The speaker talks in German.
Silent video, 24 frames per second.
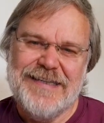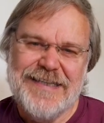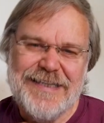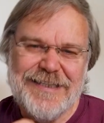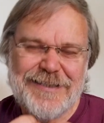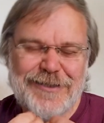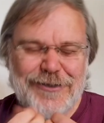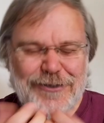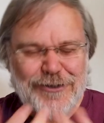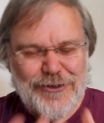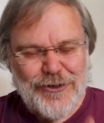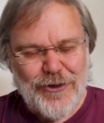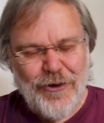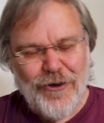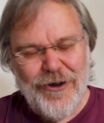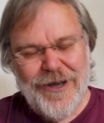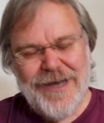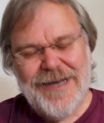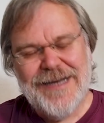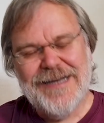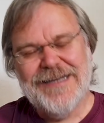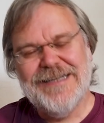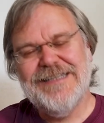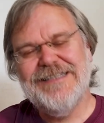diese
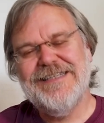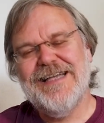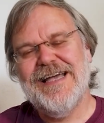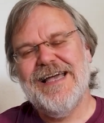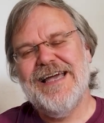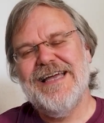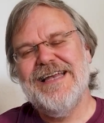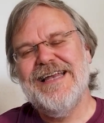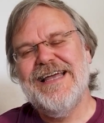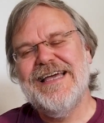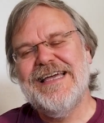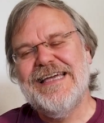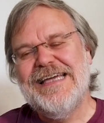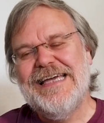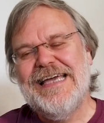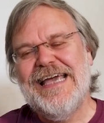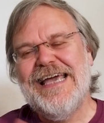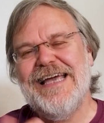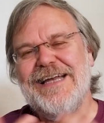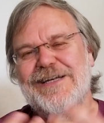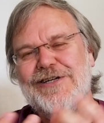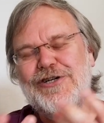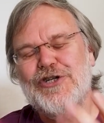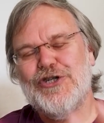Säule, diese
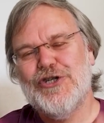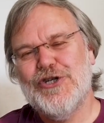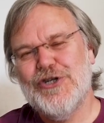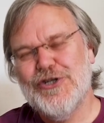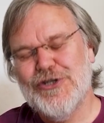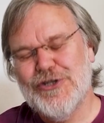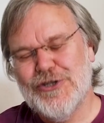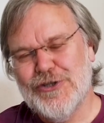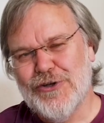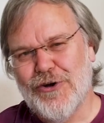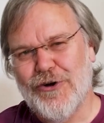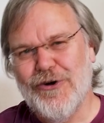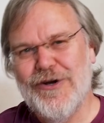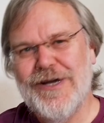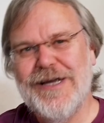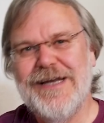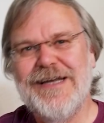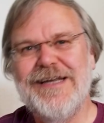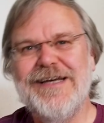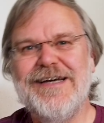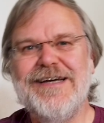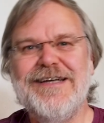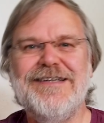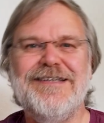energetische
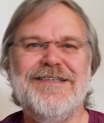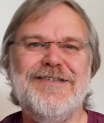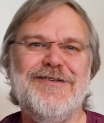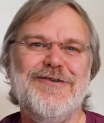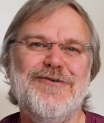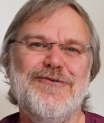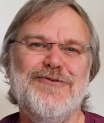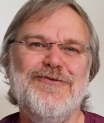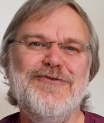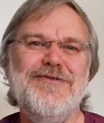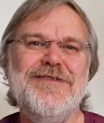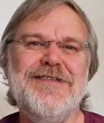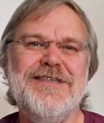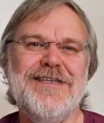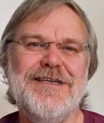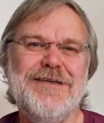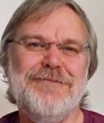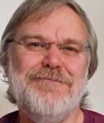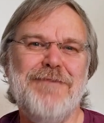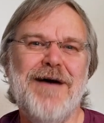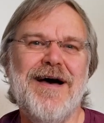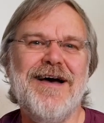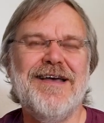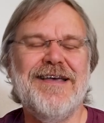Säule, diese
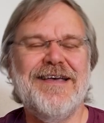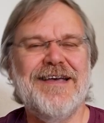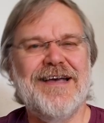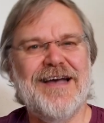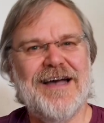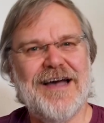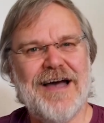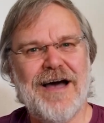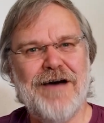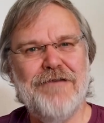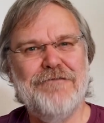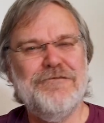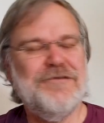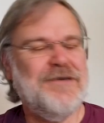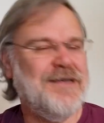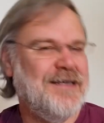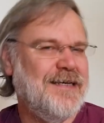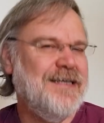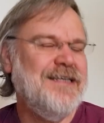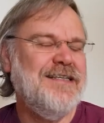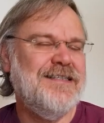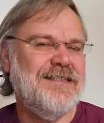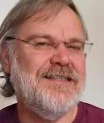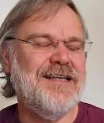unsichtbare Kraft
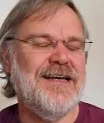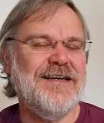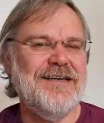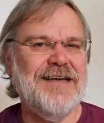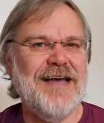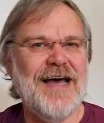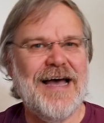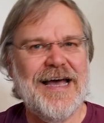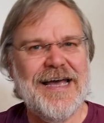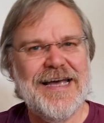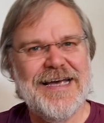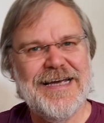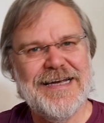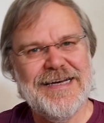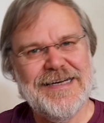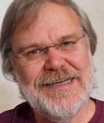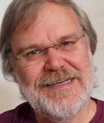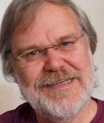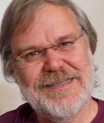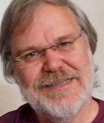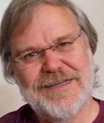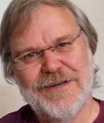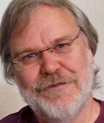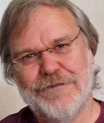ist dann
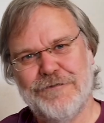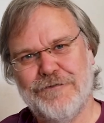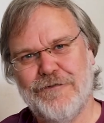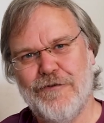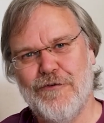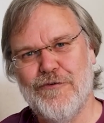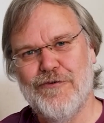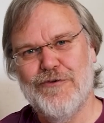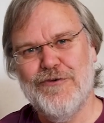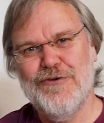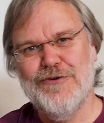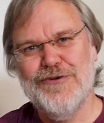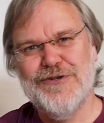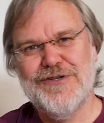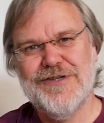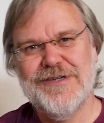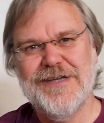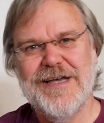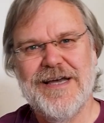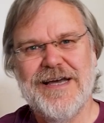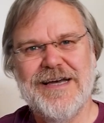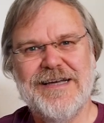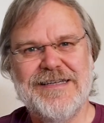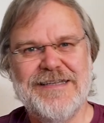eigentlich der
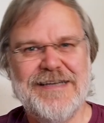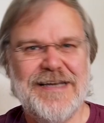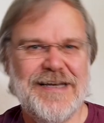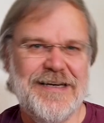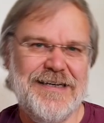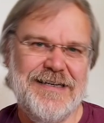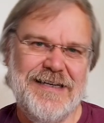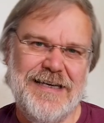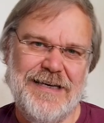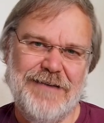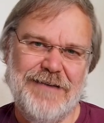Fokus der